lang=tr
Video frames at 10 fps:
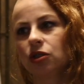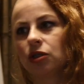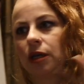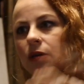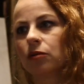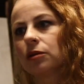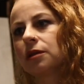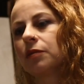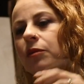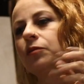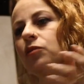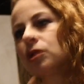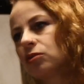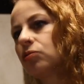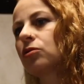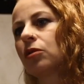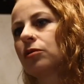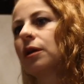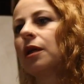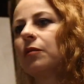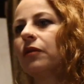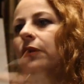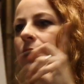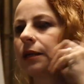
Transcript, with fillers: içine orada tabii bir sürü gönderme var.